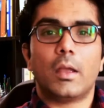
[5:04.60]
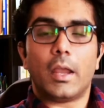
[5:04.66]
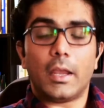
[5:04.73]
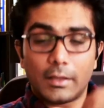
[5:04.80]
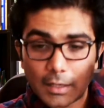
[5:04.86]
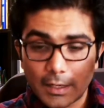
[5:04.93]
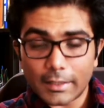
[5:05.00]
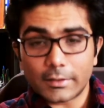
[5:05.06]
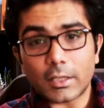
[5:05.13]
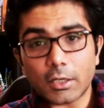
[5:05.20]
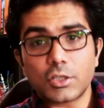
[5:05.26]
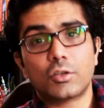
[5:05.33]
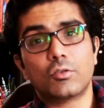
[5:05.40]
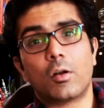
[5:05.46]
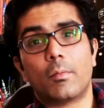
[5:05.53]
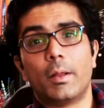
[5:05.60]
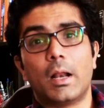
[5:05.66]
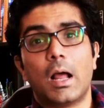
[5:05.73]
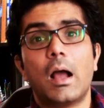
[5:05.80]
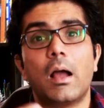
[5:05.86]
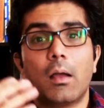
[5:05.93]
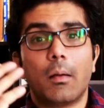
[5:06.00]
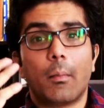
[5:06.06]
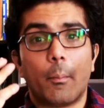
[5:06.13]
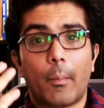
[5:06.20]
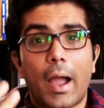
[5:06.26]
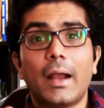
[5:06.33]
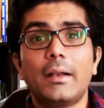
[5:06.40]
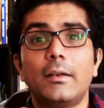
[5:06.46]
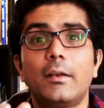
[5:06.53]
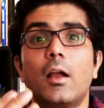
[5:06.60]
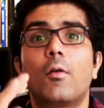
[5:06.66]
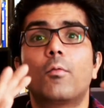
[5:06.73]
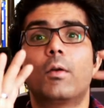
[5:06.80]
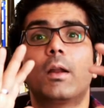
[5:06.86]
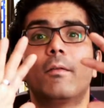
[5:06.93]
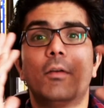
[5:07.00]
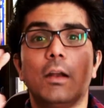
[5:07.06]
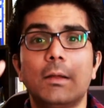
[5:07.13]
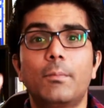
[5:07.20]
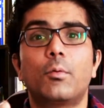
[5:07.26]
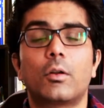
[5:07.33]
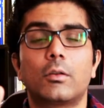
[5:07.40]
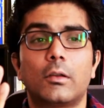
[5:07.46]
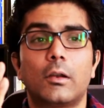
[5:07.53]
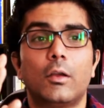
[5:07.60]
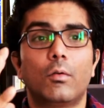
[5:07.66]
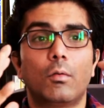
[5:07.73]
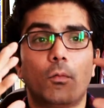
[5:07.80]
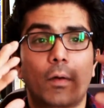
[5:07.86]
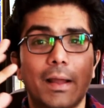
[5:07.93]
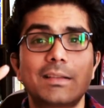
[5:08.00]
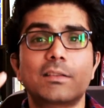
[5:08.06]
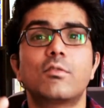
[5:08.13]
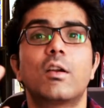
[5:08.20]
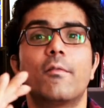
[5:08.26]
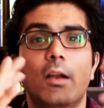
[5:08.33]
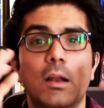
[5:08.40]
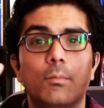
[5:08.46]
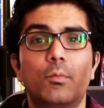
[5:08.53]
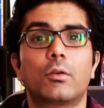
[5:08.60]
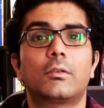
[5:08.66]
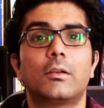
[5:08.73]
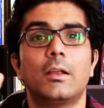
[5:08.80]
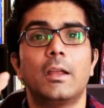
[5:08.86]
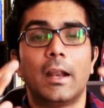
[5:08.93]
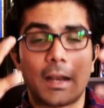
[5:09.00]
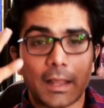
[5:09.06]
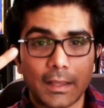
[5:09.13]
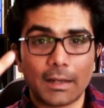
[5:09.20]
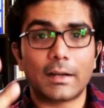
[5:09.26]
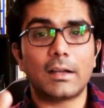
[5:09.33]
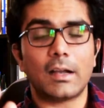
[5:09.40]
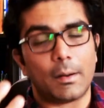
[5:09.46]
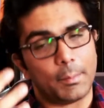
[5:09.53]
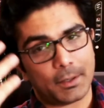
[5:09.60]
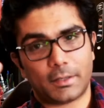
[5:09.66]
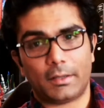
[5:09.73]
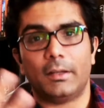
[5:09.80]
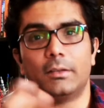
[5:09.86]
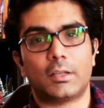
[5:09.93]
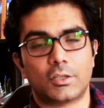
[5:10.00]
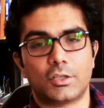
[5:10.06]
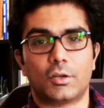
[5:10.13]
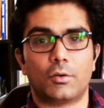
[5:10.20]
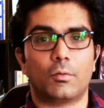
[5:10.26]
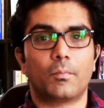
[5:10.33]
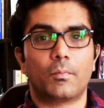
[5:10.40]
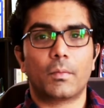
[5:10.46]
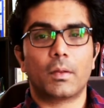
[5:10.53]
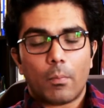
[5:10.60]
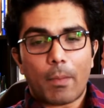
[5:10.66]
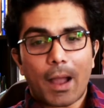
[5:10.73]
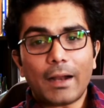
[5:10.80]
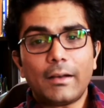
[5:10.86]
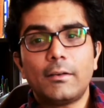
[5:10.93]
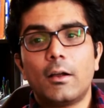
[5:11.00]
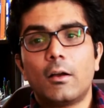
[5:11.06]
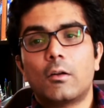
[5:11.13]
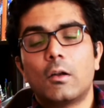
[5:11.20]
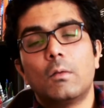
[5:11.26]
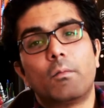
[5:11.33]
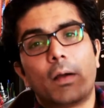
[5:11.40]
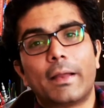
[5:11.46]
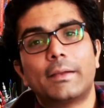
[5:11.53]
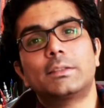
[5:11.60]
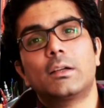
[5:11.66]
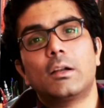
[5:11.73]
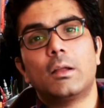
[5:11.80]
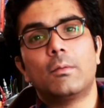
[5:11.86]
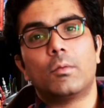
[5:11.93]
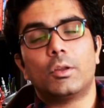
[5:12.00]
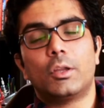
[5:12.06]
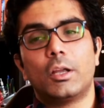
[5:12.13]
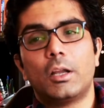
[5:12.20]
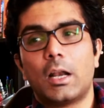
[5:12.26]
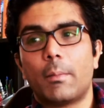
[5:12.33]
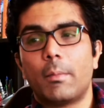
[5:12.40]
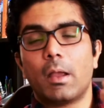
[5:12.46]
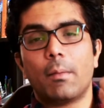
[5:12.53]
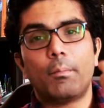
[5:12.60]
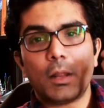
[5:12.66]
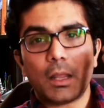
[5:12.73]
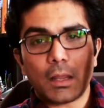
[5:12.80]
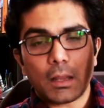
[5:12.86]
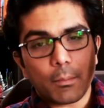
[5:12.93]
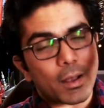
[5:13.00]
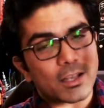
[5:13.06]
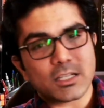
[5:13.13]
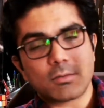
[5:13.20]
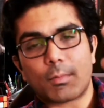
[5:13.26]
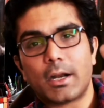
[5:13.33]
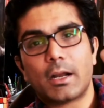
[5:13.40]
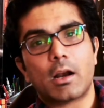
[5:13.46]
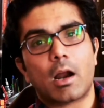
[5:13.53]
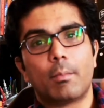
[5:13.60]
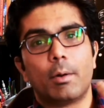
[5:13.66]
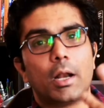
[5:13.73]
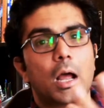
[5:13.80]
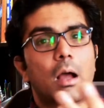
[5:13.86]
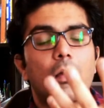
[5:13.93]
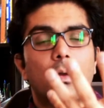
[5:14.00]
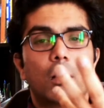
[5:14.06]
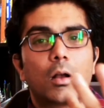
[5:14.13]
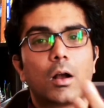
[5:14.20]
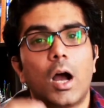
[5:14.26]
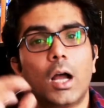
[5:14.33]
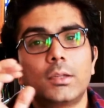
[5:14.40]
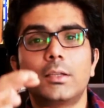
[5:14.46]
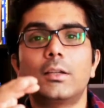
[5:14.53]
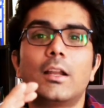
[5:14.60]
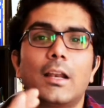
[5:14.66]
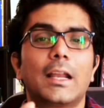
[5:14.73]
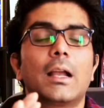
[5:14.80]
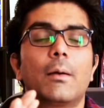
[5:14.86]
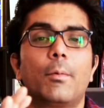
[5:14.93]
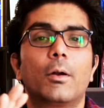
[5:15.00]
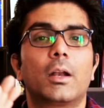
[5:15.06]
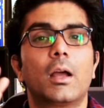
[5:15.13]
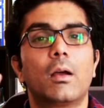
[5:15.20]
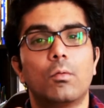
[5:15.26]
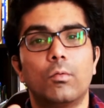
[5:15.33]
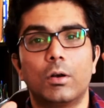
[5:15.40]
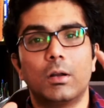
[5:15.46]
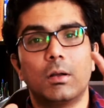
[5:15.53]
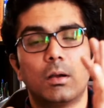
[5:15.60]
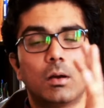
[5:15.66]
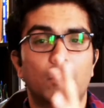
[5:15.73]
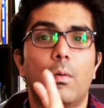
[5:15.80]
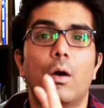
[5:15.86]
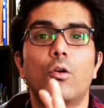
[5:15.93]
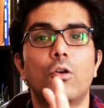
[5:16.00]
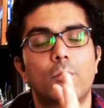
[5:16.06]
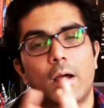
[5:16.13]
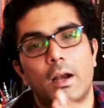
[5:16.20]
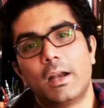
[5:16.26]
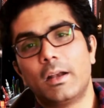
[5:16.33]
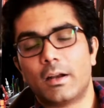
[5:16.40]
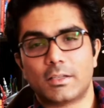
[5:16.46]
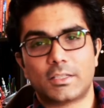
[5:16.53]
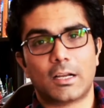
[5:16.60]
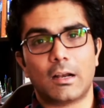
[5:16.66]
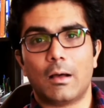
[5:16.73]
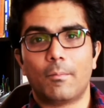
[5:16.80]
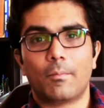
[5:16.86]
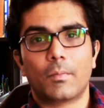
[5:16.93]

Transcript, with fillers: இதை நீங்கள் தெரிஞ்சுக்கணும் அப்படின்னா பாக்டீரியாவுடைய வெளிப்புறத்துலையும் வைரஸ்களுடைய வெளிப்புறத்துலையும் என்ன இருக்குது அப்படின்றத நீங்கள் தெரிஞ்சுக்கணும் பாக்டீரியாக்களையும் வைரஸுகளையும் வந்து நம்ம எப்படி இமேஜின் பண்ணிக்கலாம் அப்படின்னா காற்று நிறைக்கப்பட்ட ஒரு பலூன் மாதிரி நினச்சிக்கலாம்